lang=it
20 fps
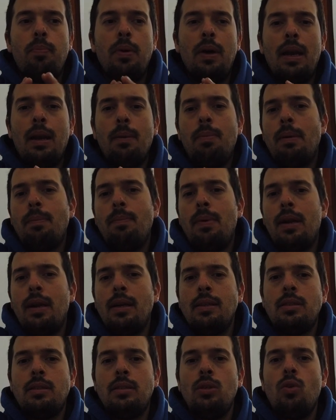per la
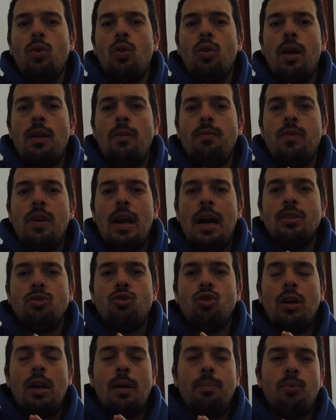preparazione al
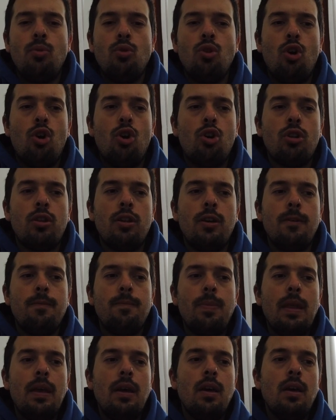viaggio Capo Nord.